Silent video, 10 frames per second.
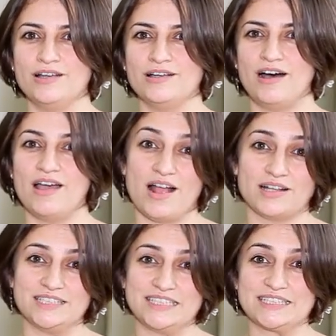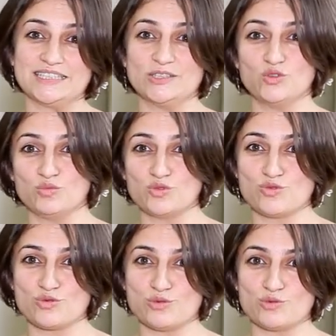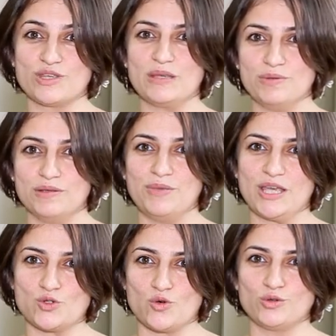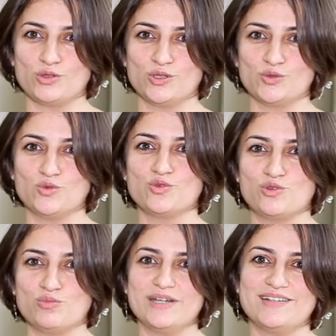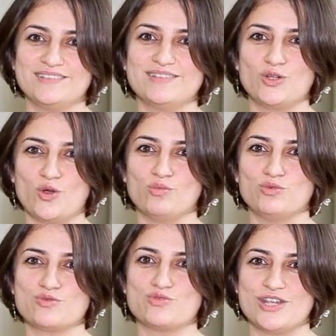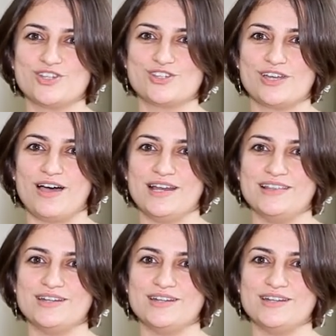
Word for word: hayal kırıklığı, umutsuzluk gibi pek çok duyguyu barındırıyor bu süreç aileler